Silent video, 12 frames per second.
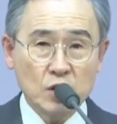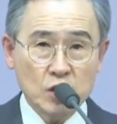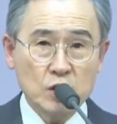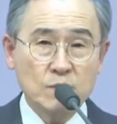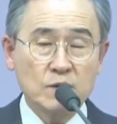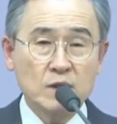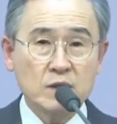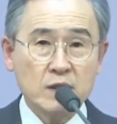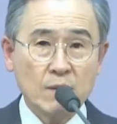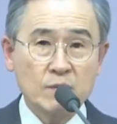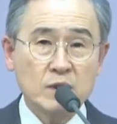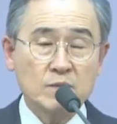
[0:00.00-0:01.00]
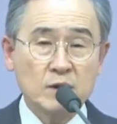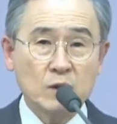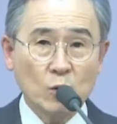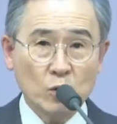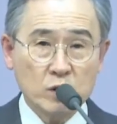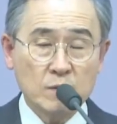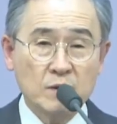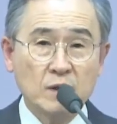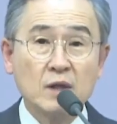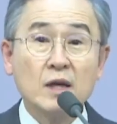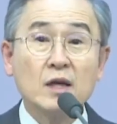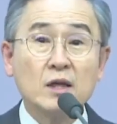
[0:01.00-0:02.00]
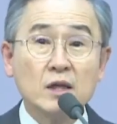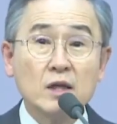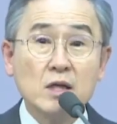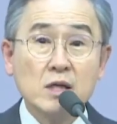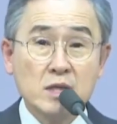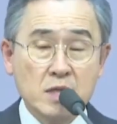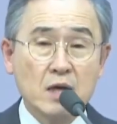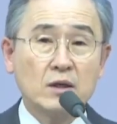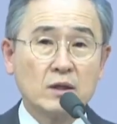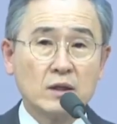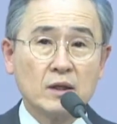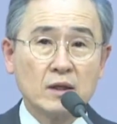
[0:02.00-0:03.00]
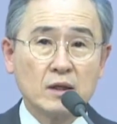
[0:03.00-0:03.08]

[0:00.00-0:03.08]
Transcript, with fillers: 20년, 30년, 50년 일생을